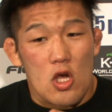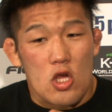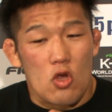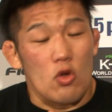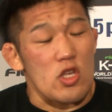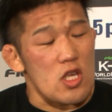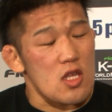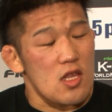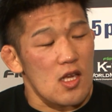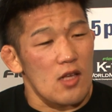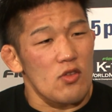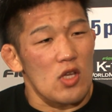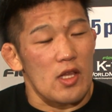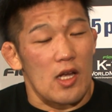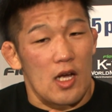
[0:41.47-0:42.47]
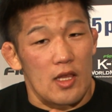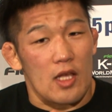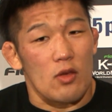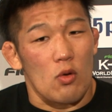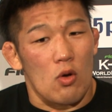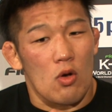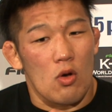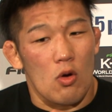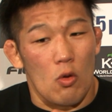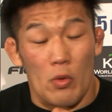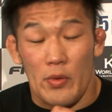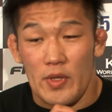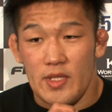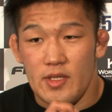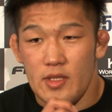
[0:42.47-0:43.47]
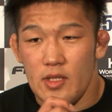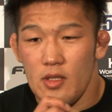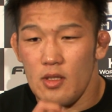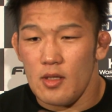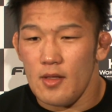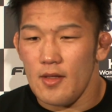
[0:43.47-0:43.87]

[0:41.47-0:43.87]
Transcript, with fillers: 書に近づけたかなと思います